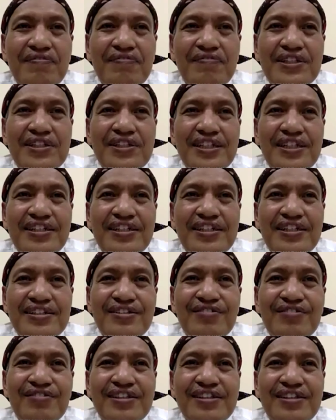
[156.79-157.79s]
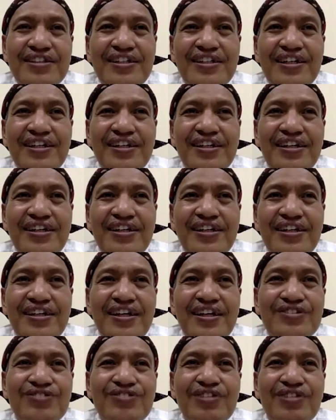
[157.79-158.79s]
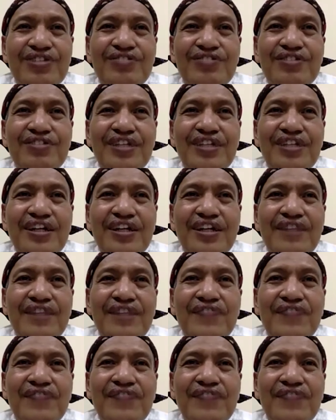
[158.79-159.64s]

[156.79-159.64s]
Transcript: bahasa Inggris itu artinya adalah sesuatu yang